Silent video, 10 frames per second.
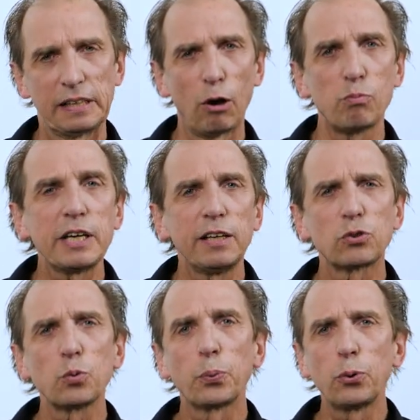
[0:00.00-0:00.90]
darum gehen,
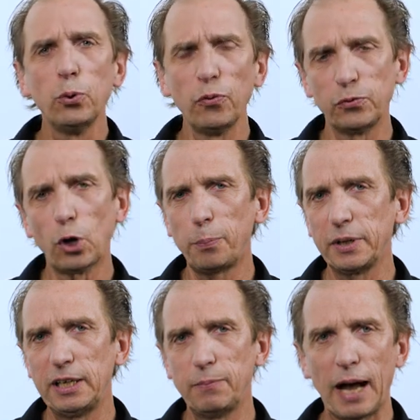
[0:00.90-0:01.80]
zu prüfen, ob
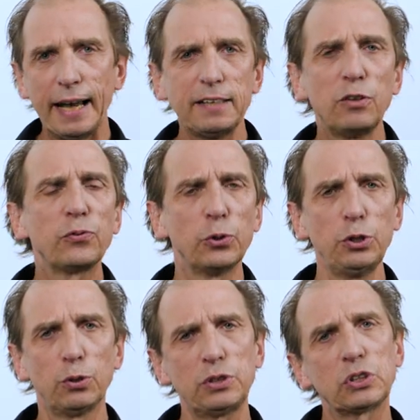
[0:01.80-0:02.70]
in dem eigenen
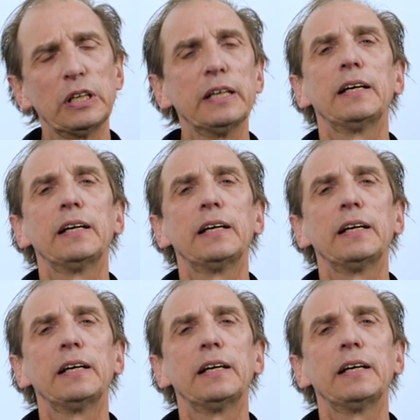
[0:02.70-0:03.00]
Fundus